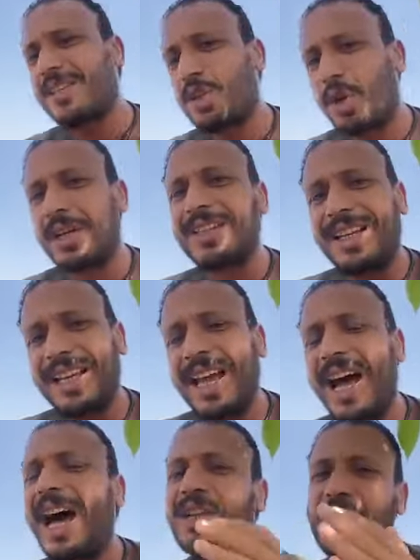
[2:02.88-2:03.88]
شجرتي ليه
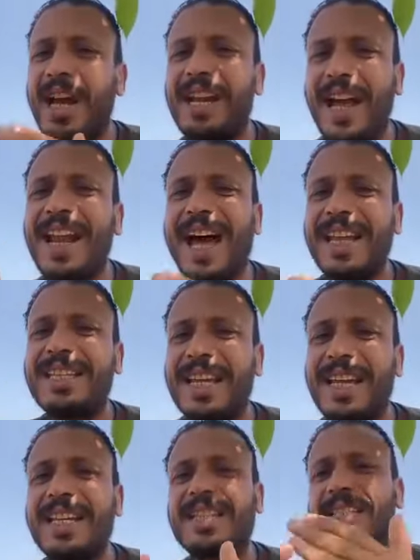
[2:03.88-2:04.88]
عشان انا عايز
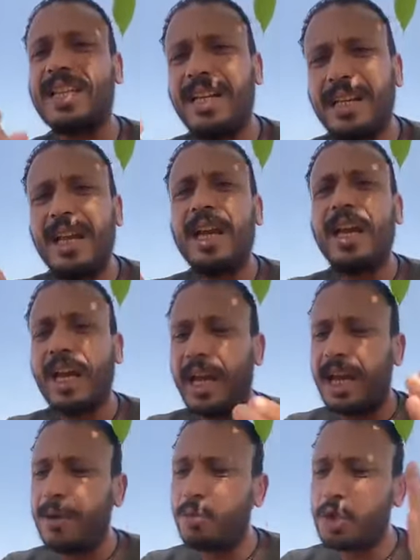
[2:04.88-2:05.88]
انزل
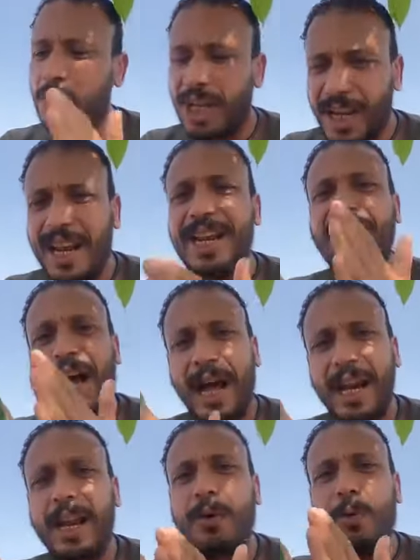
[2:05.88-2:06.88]
المشكله اللي
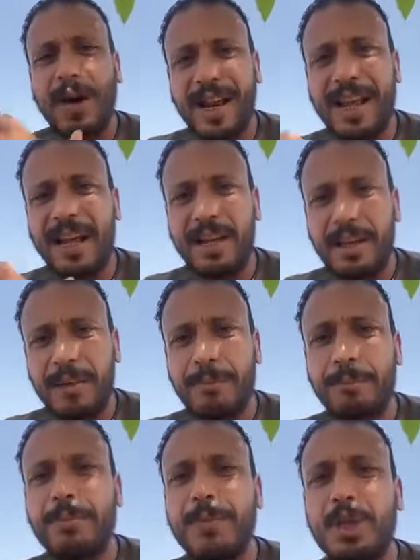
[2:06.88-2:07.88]
على الورقه
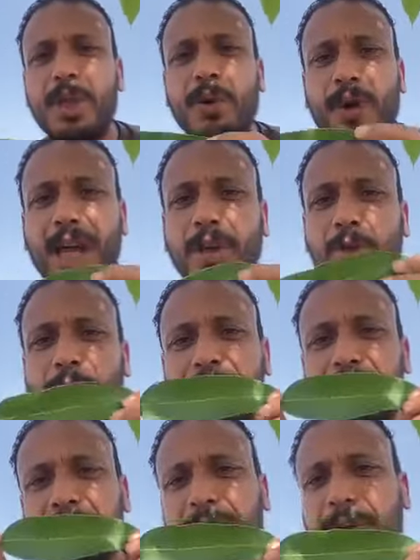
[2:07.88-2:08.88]
مش الورقه تبقى
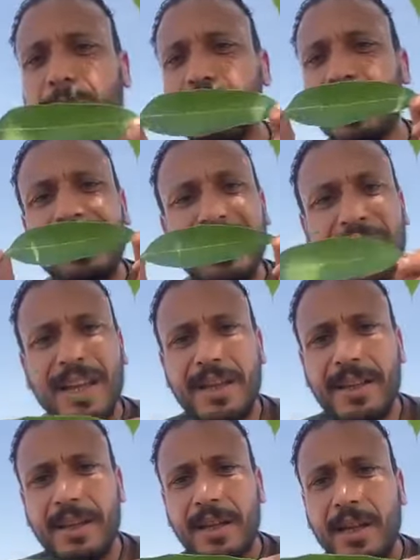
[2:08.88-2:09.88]
نظيفه بالشكل ده
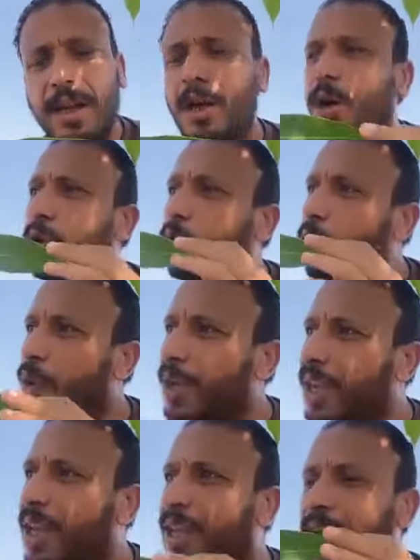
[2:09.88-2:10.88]

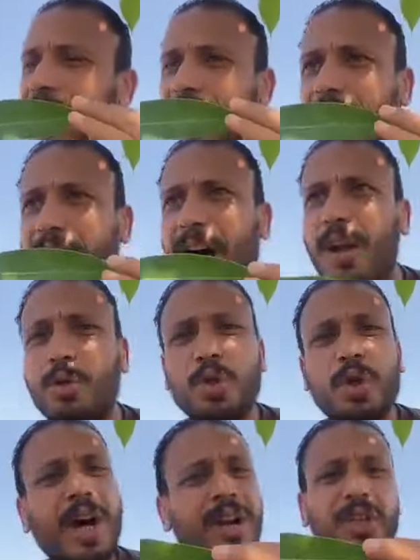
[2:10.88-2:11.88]

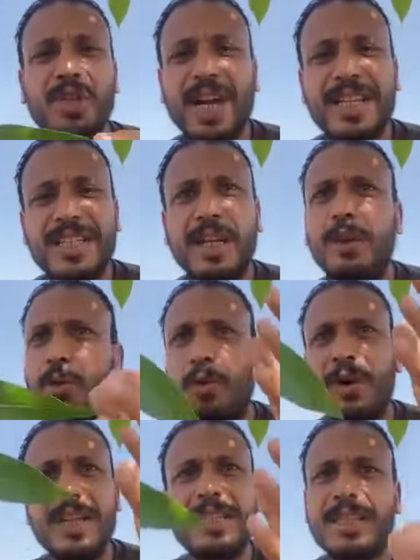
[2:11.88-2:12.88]
وارشها رش غسيل
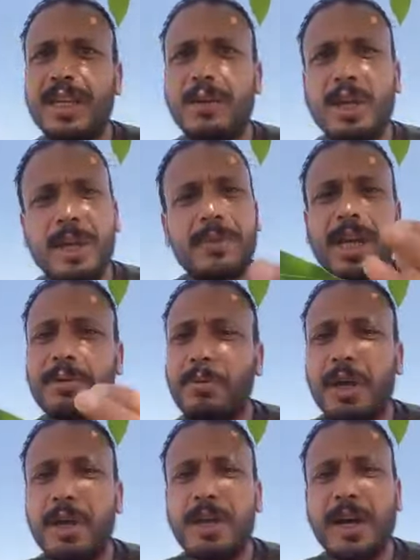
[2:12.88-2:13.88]
وانزل كميات
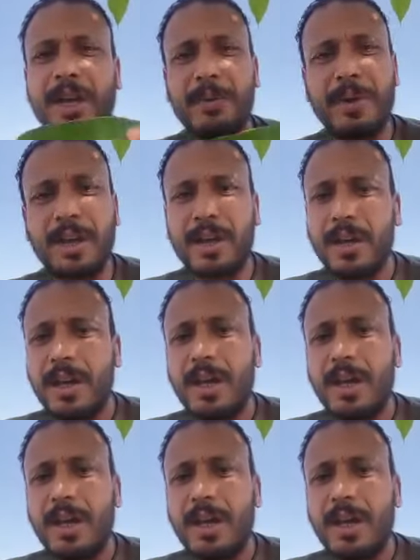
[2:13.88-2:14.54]
ميه كبيره